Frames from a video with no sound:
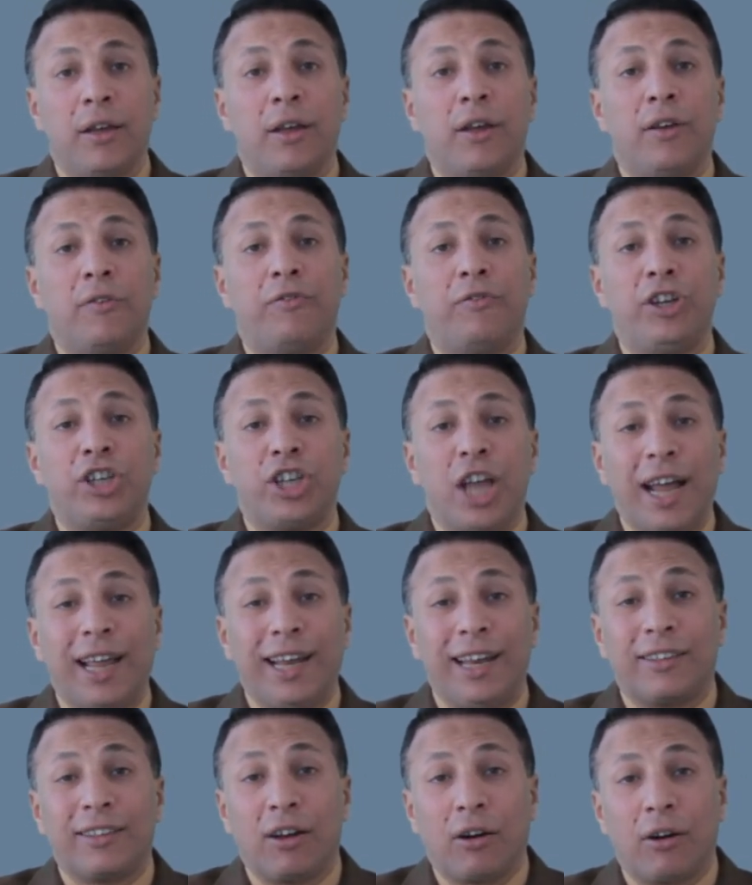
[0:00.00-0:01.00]
في
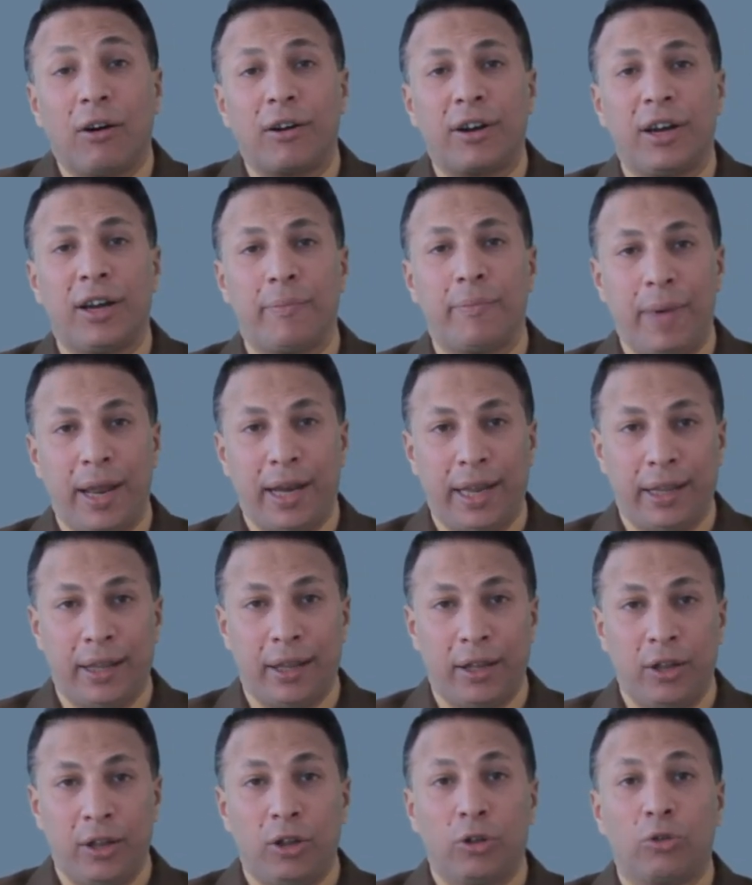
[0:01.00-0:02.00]
شكل تقارير مالية
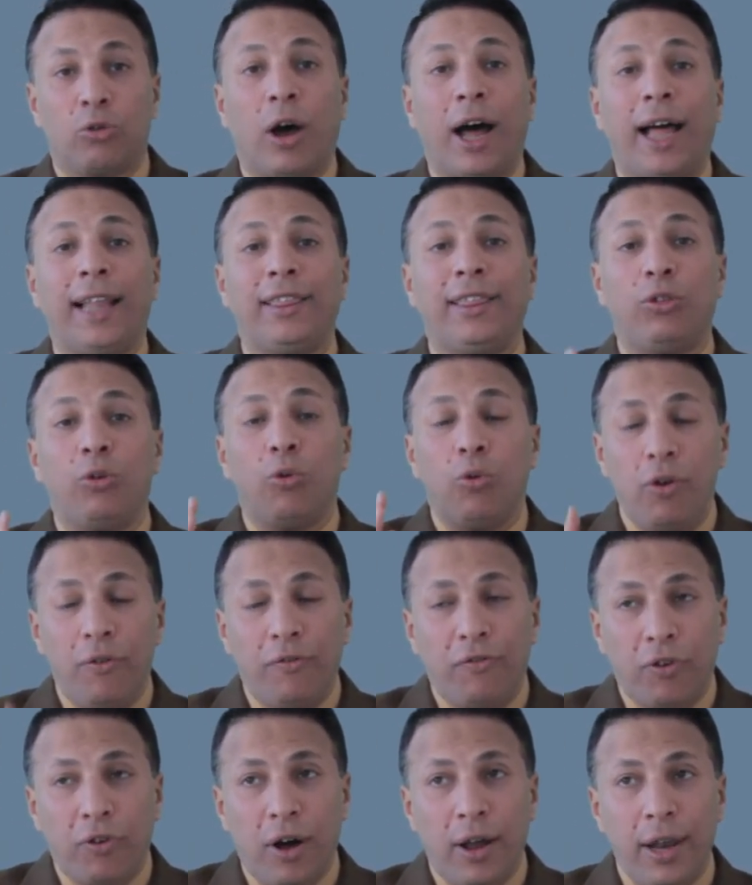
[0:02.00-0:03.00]
تعد
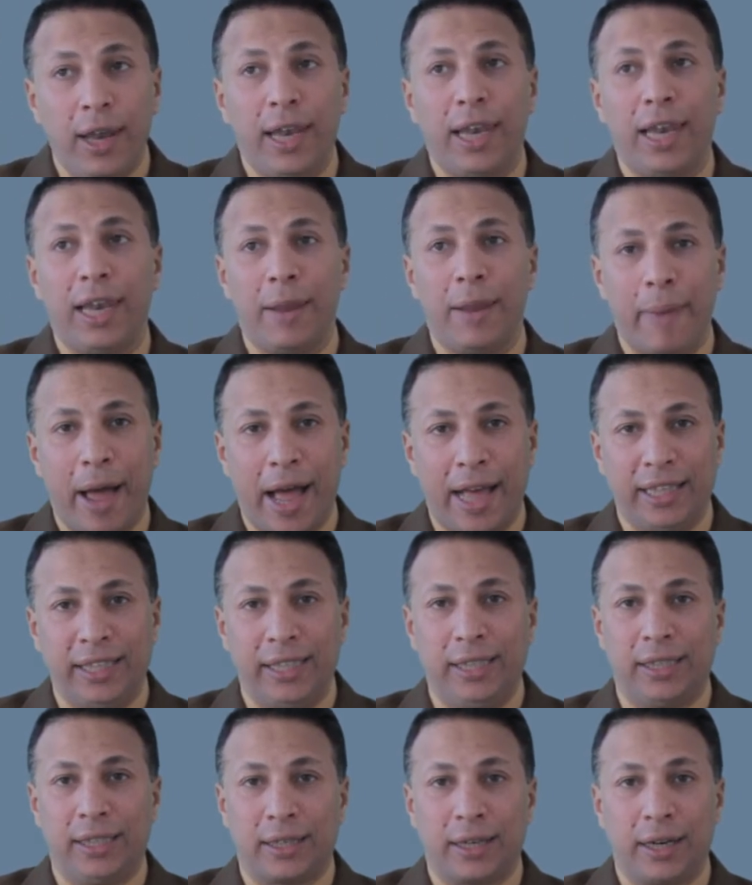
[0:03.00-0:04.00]
وفقا
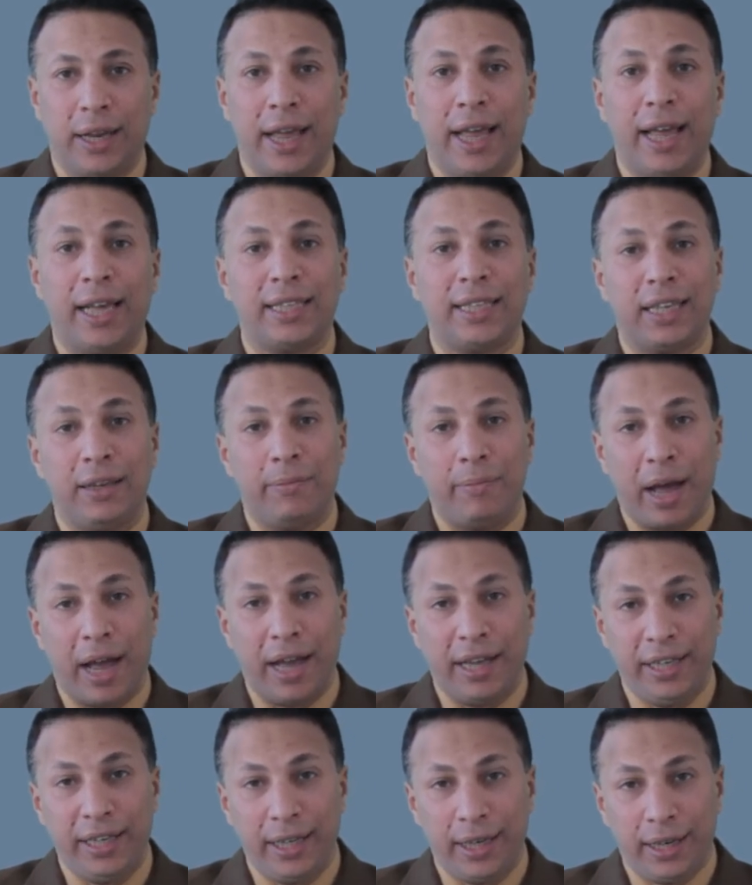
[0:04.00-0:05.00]
لمعايير هذه
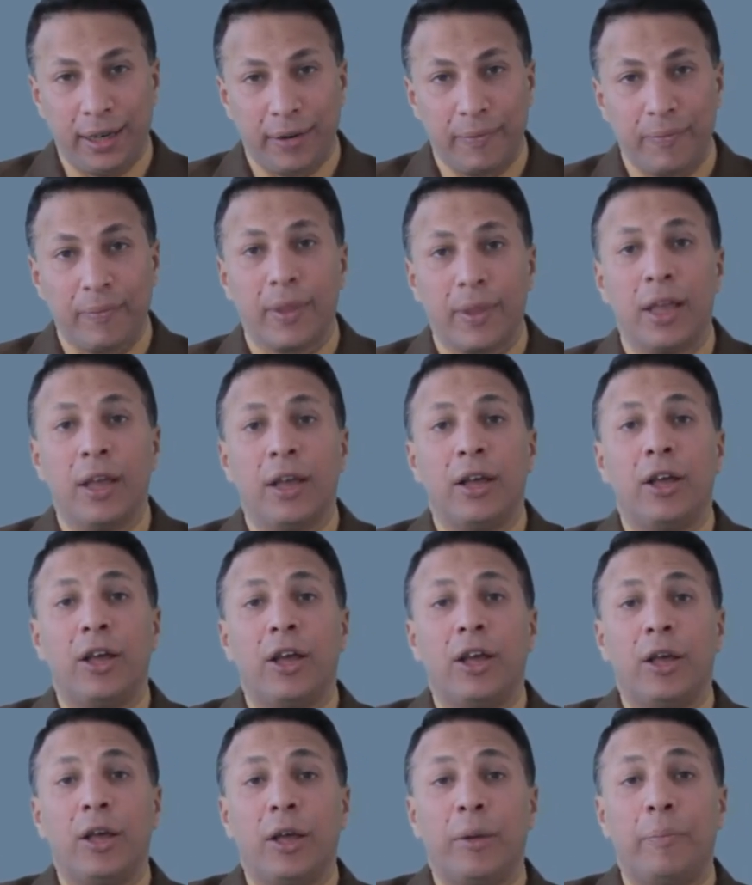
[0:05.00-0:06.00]
المعايير
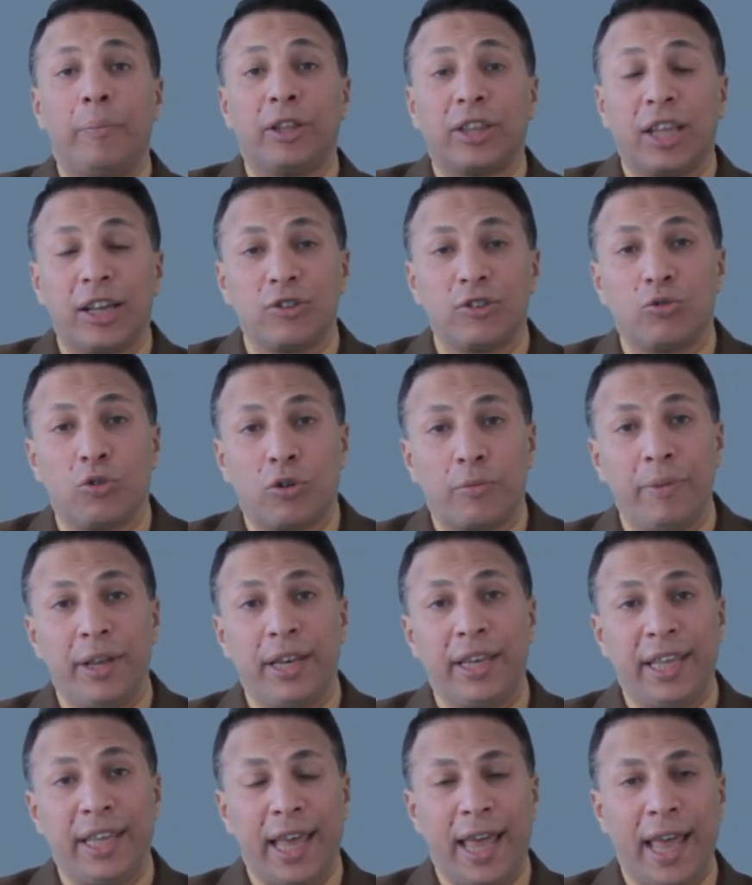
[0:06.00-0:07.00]
بتصدر
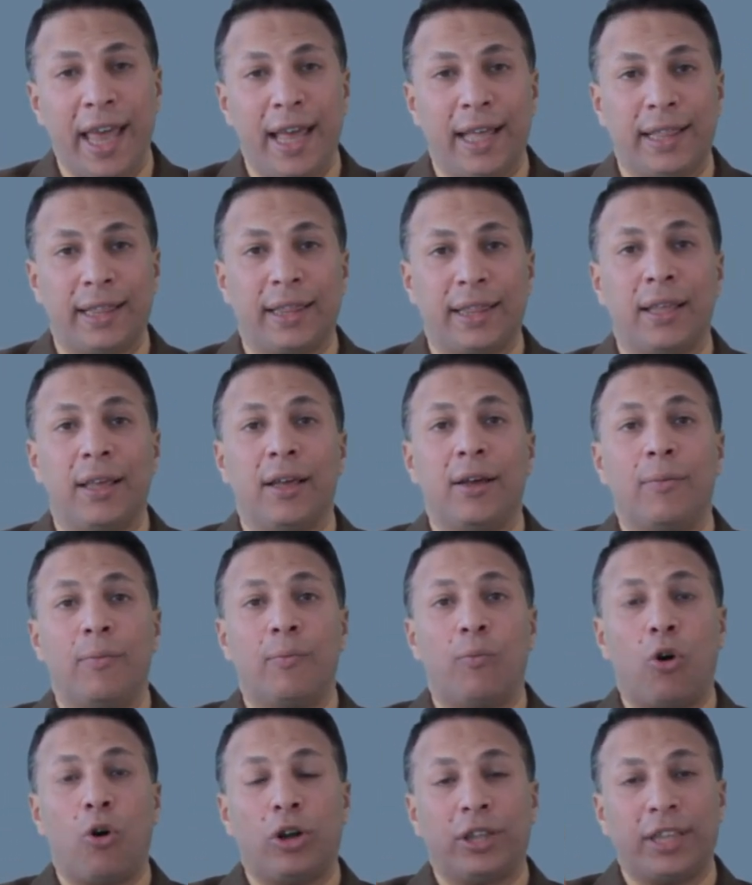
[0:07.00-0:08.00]
من جهات
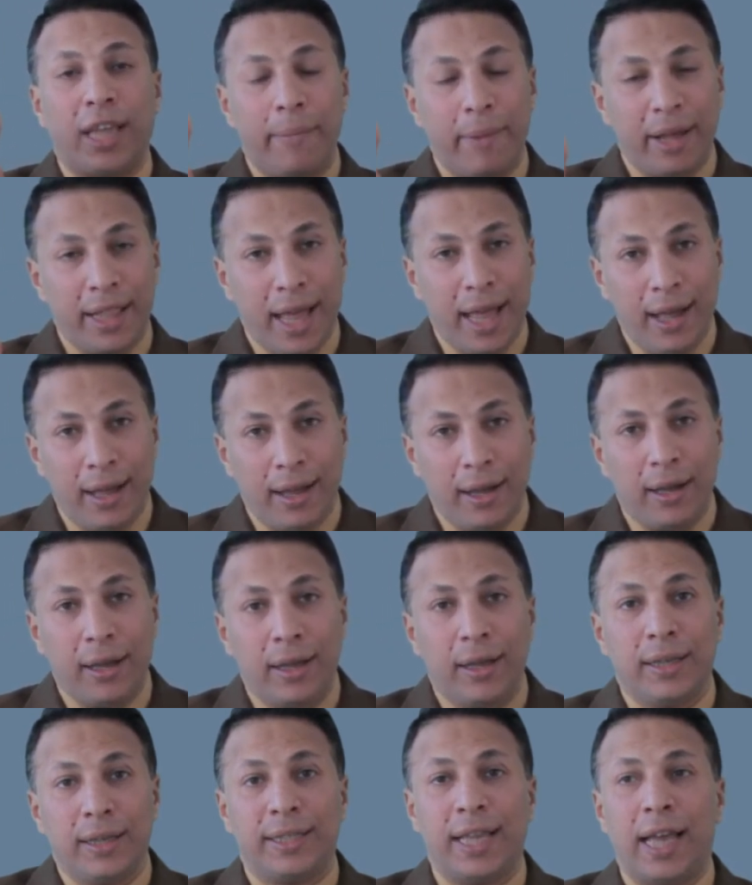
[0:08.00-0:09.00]
معتمدة
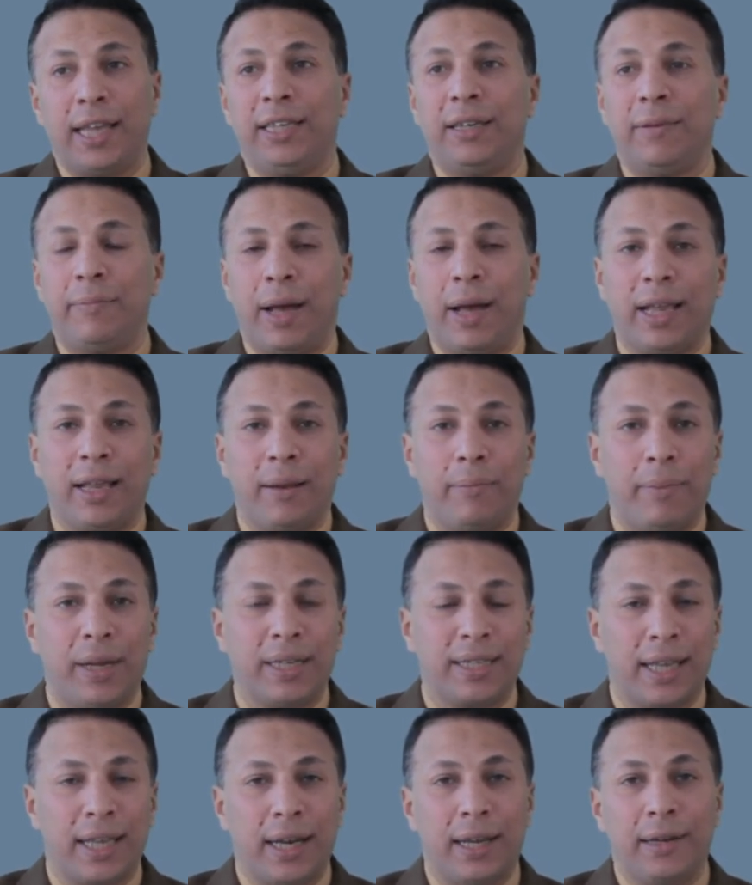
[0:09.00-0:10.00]
زي
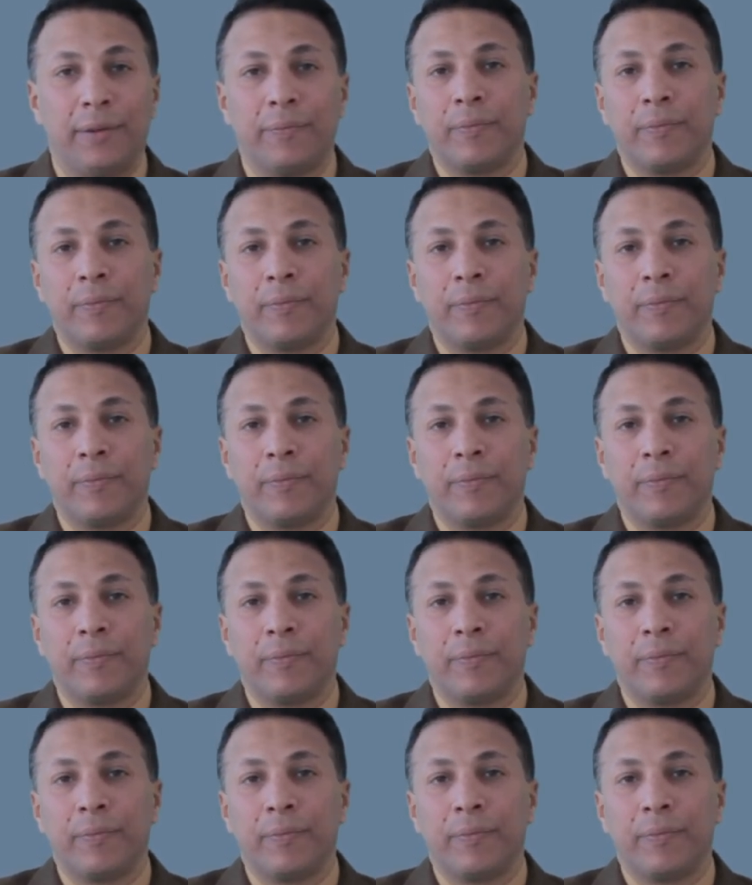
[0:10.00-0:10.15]
مثلا